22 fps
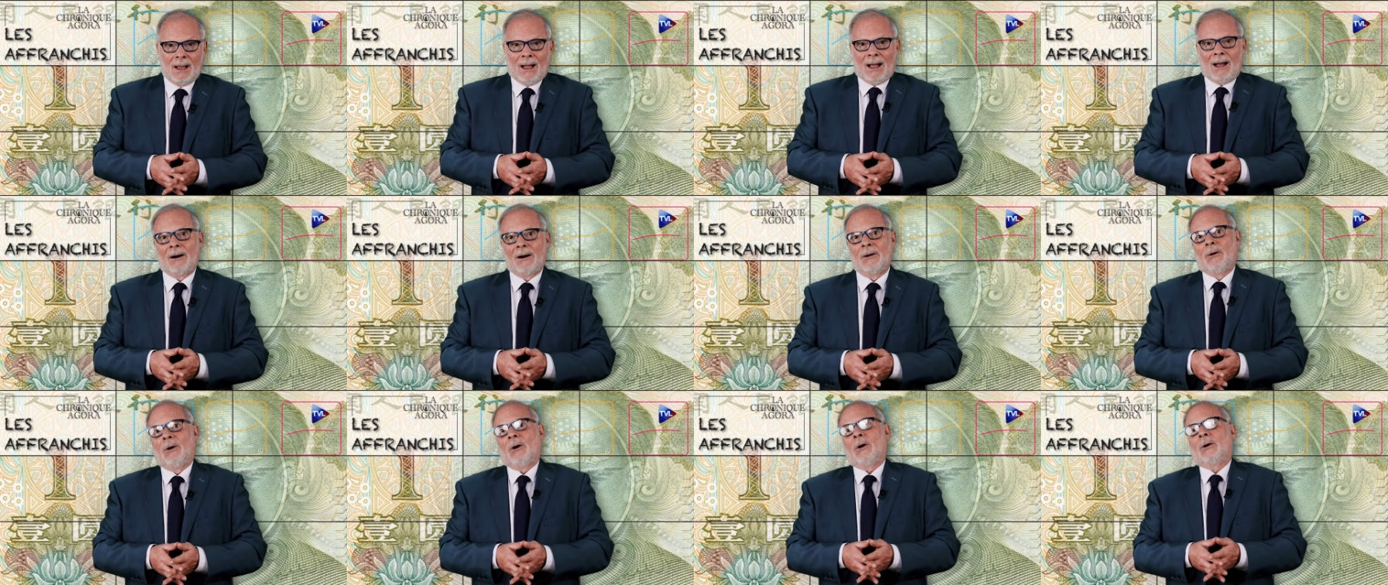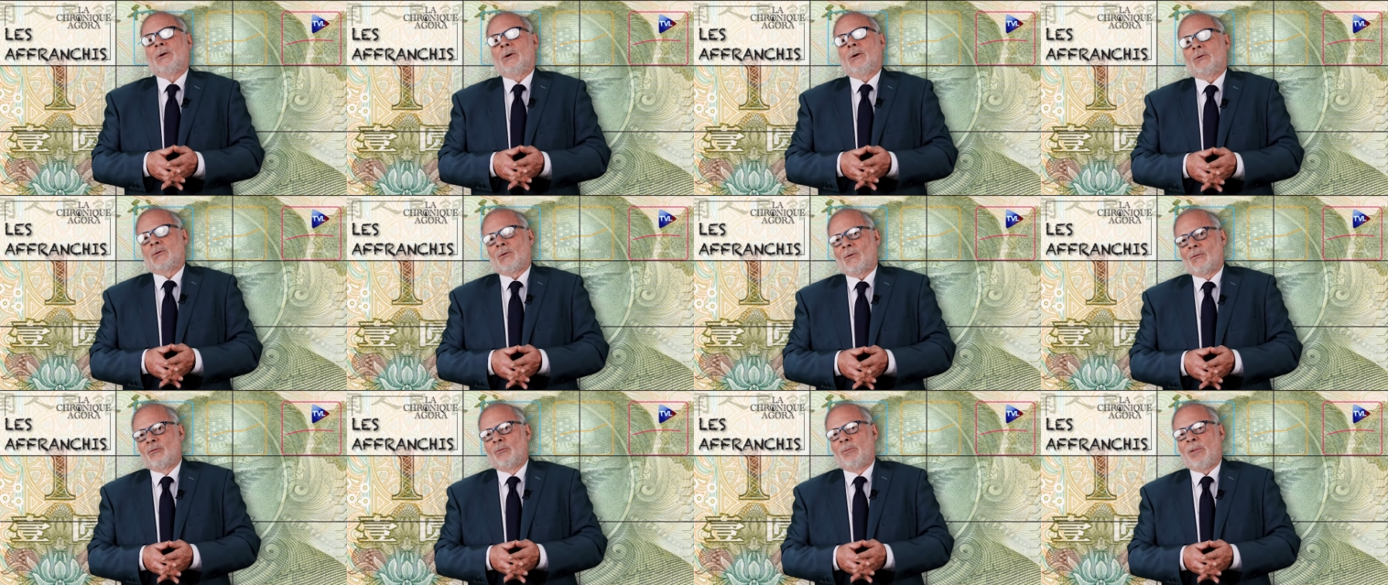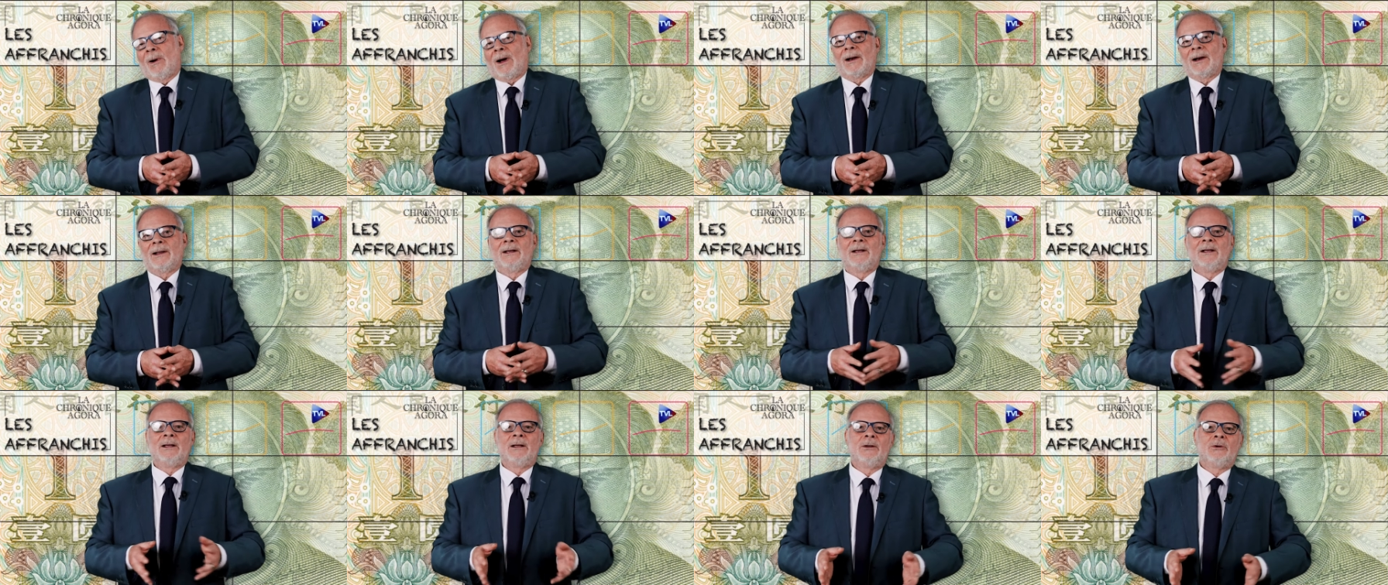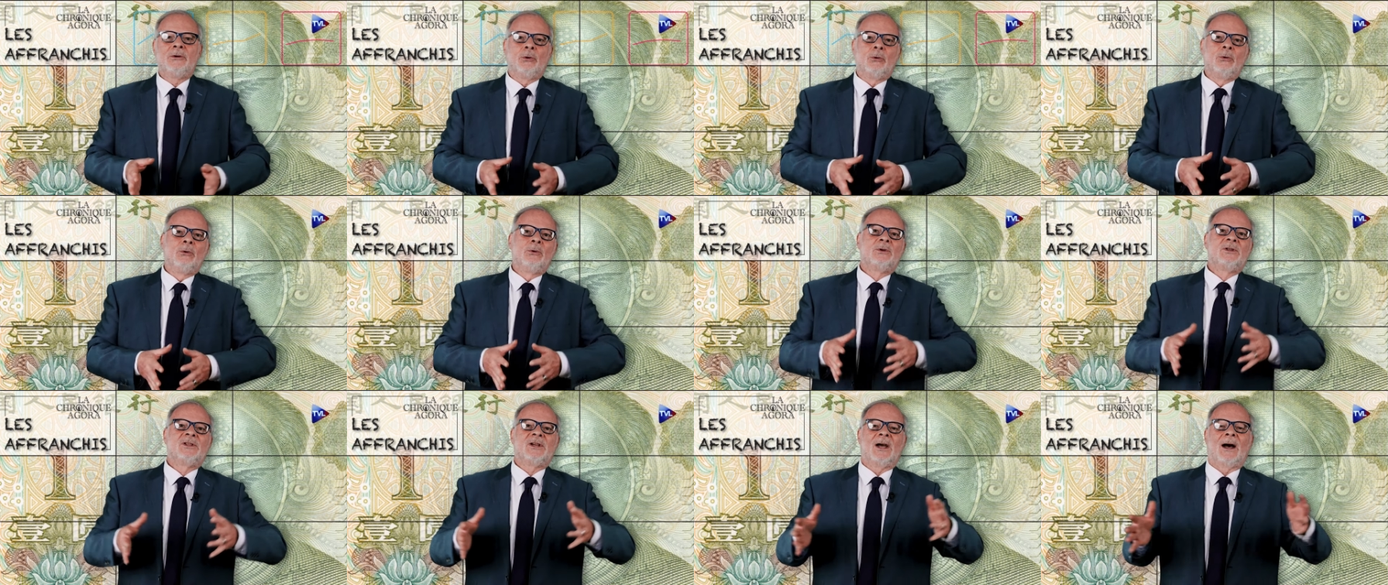Alors, quand on vous parlait
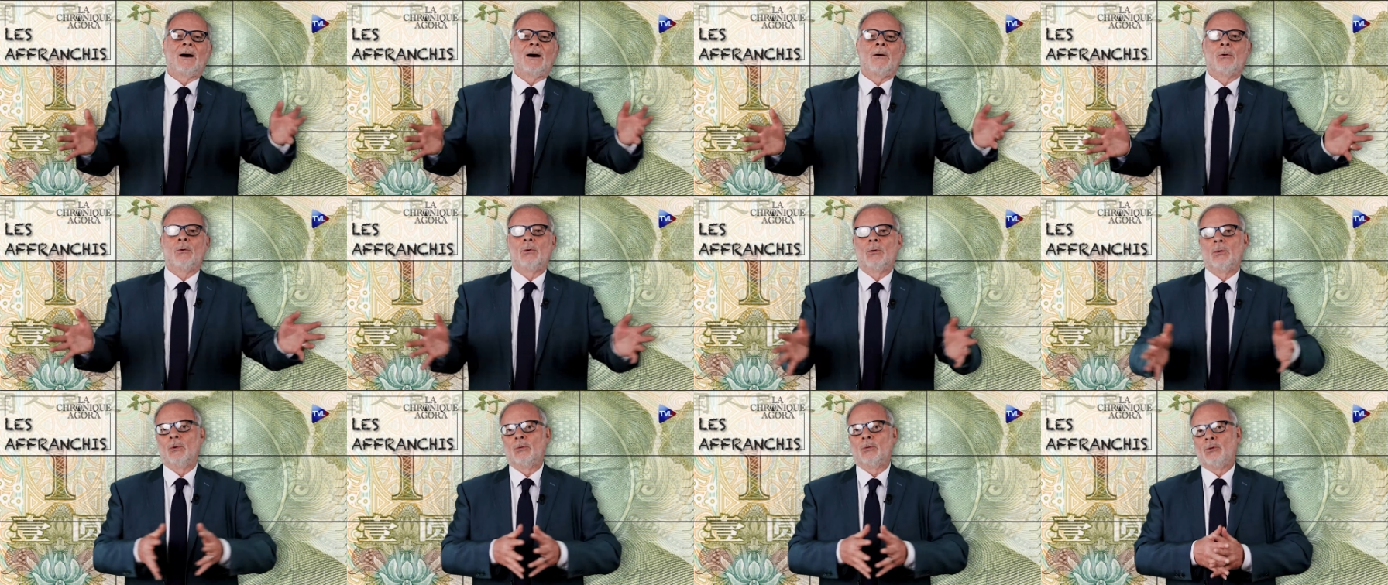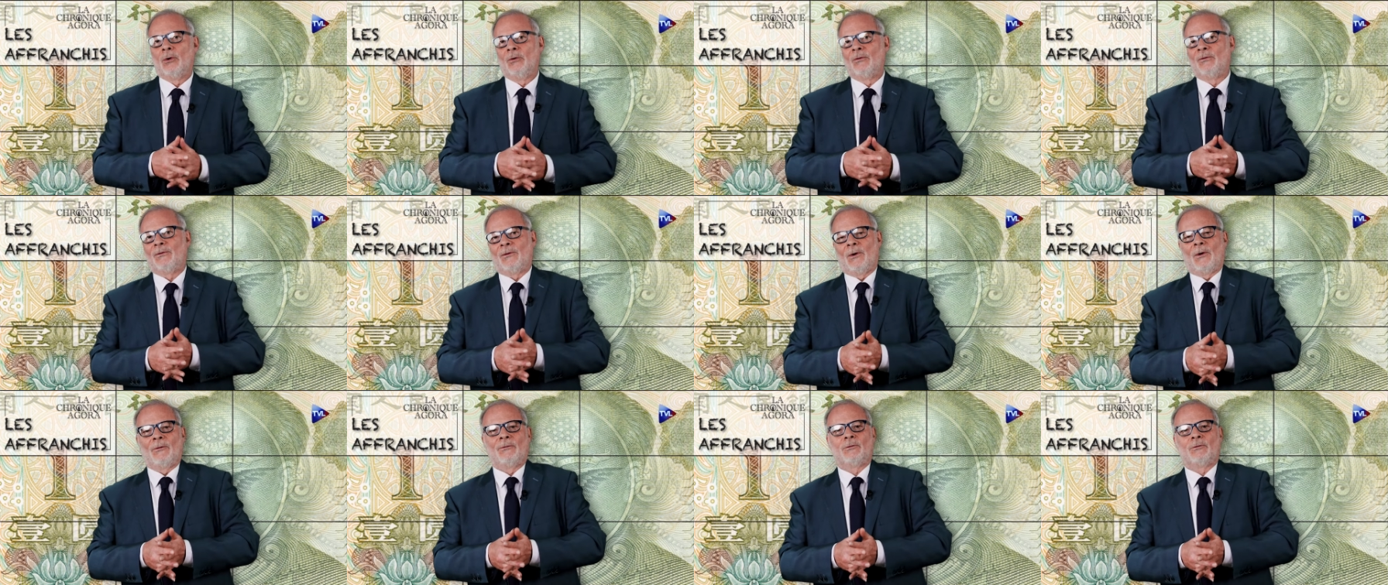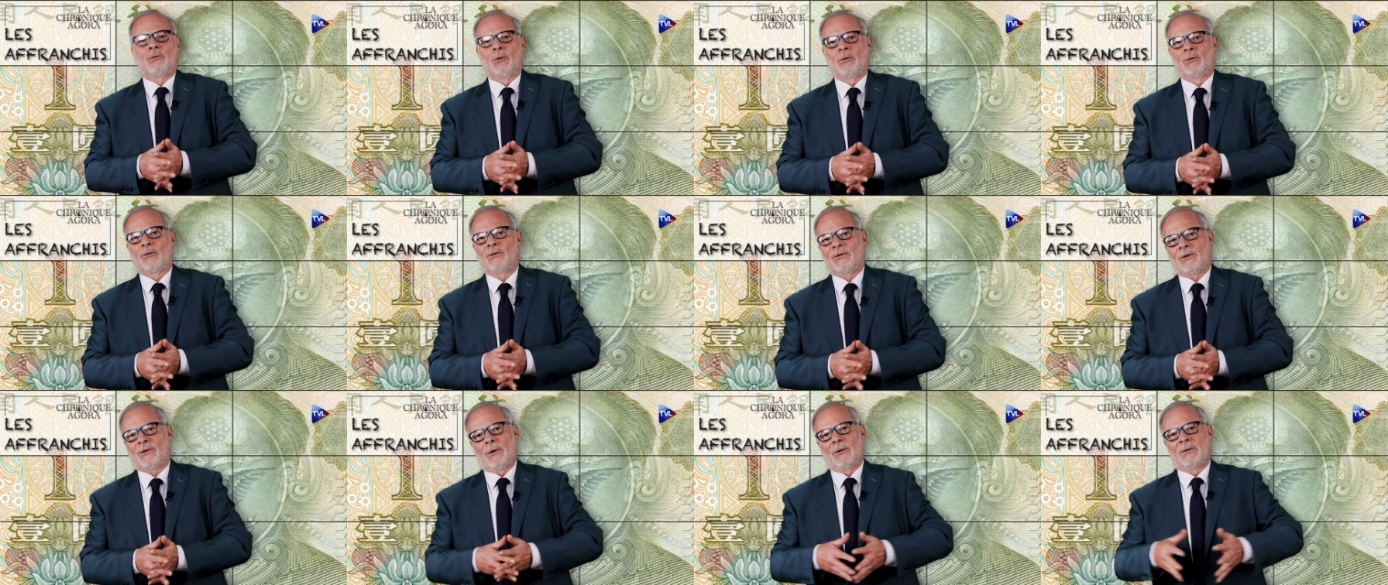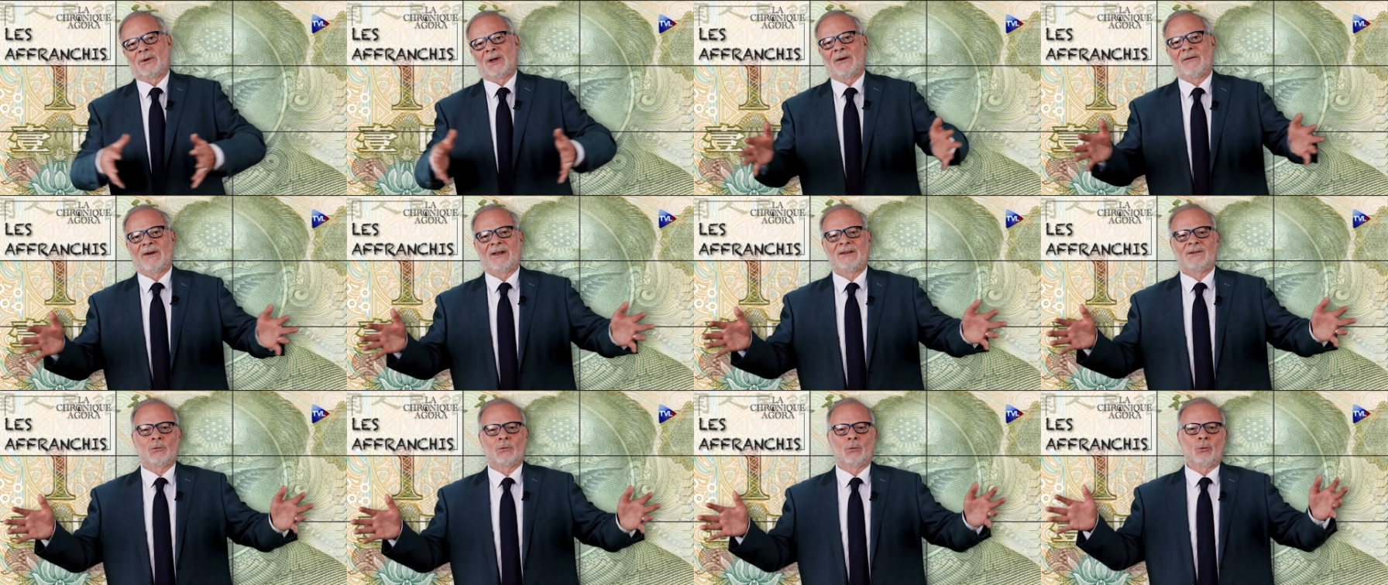de chaos, de fleuves de sang,
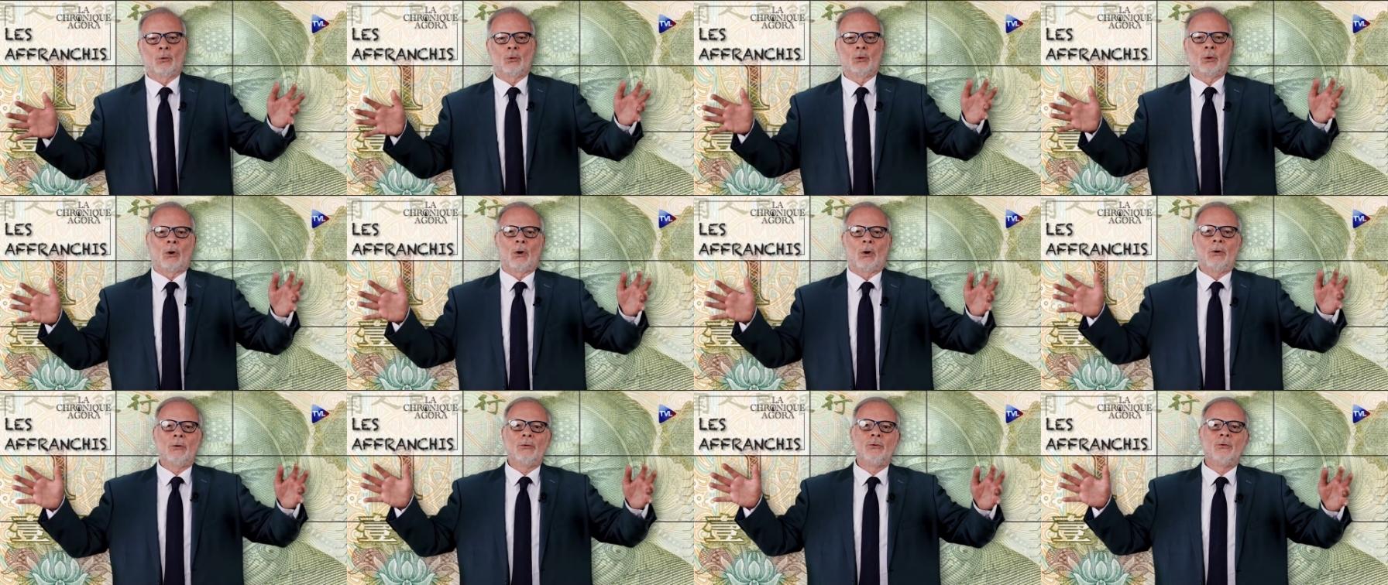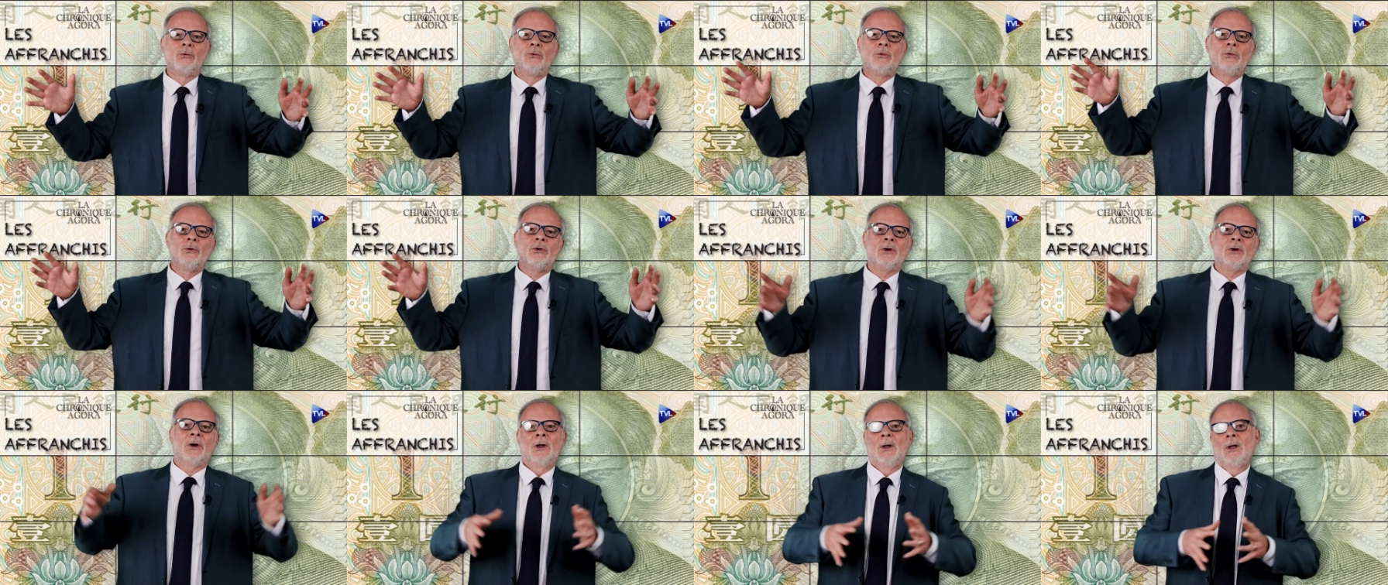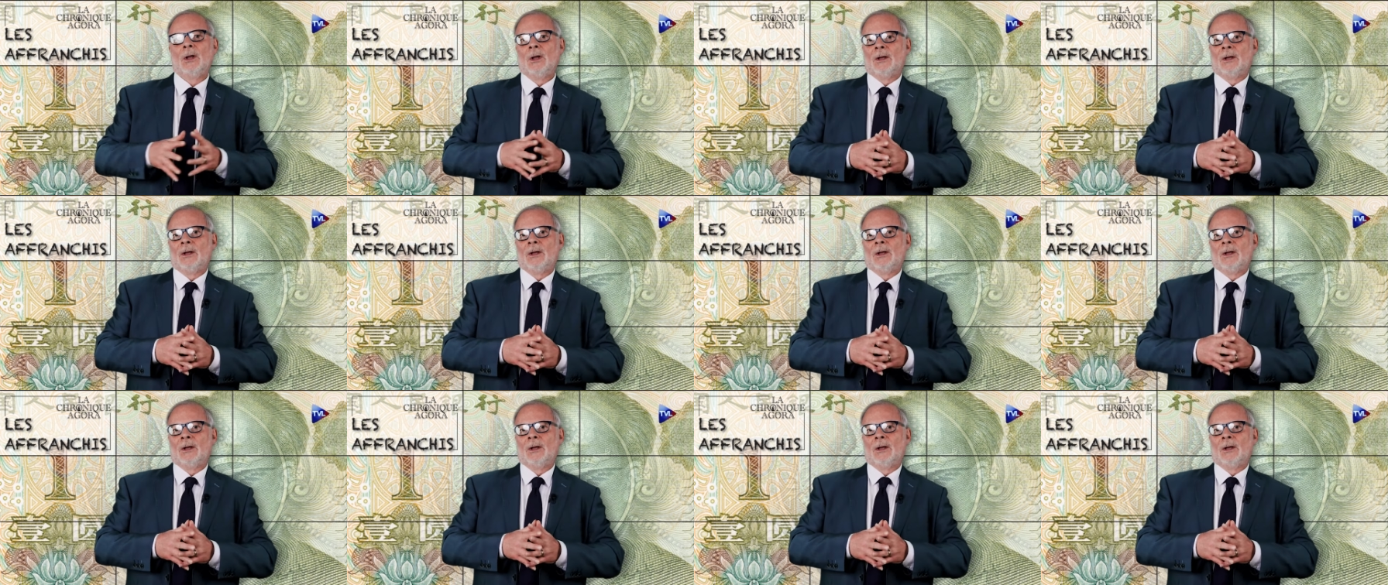d'invasion de grenouilles,